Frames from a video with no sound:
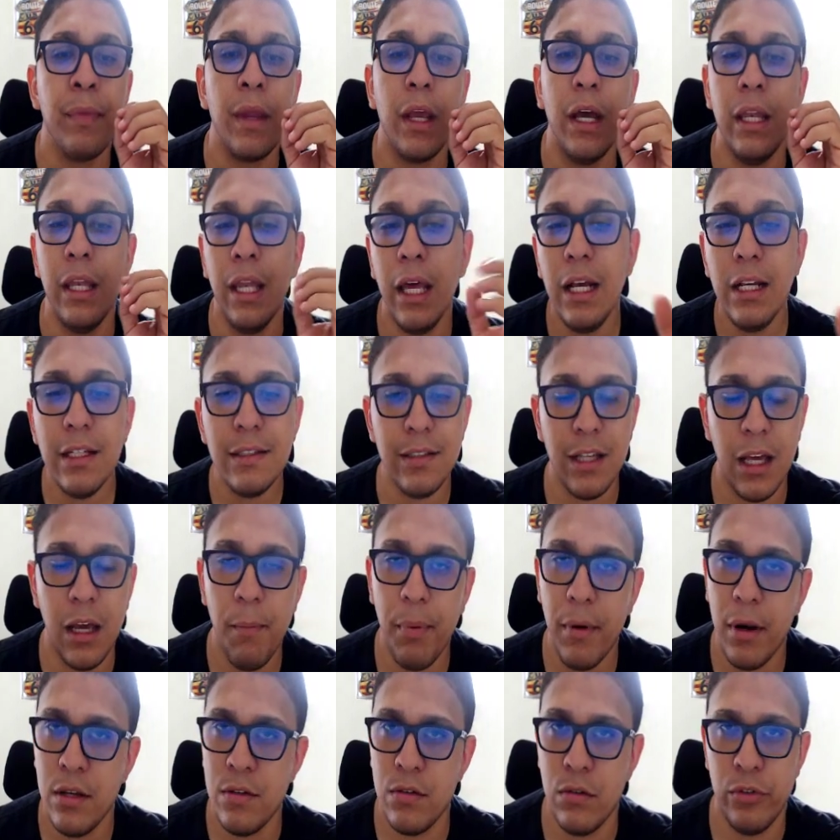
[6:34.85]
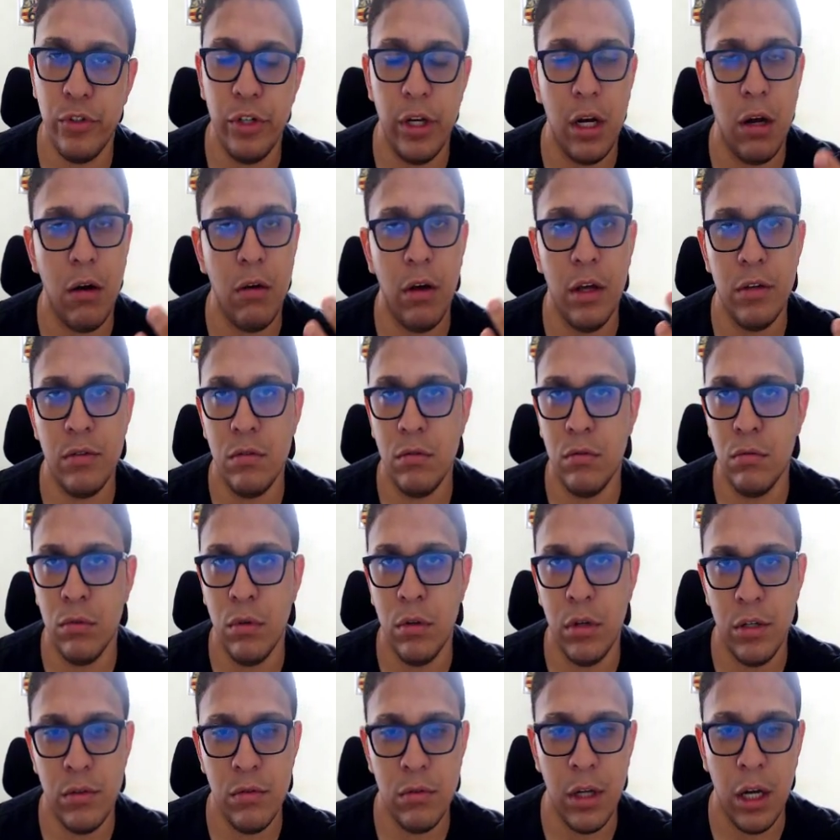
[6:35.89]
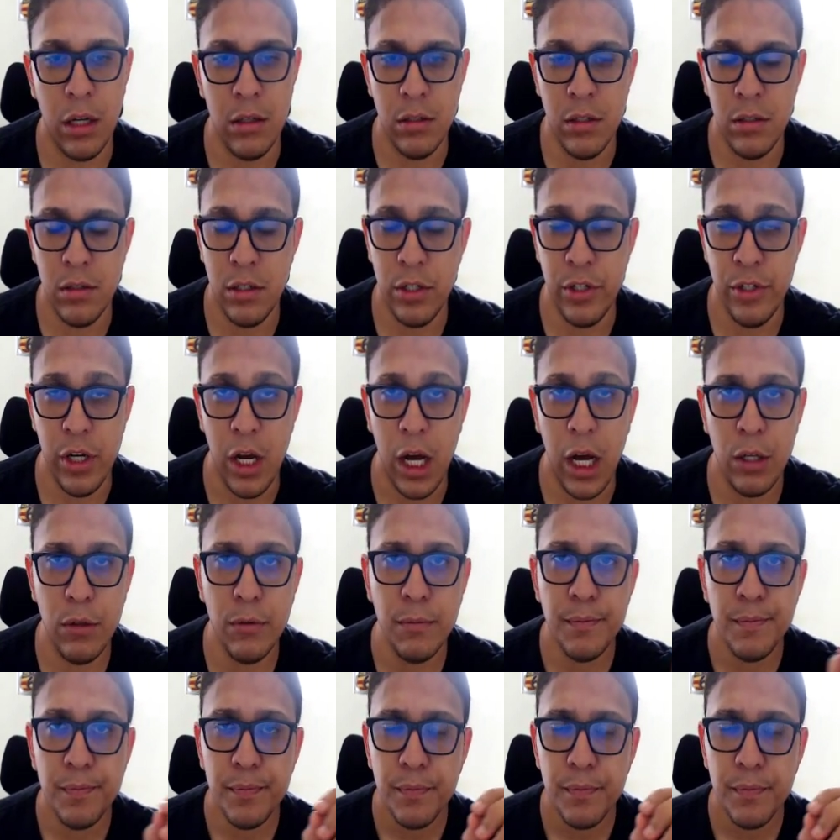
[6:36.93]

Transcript: Nem sempre eles vão gerar o, resu o resultado desejado,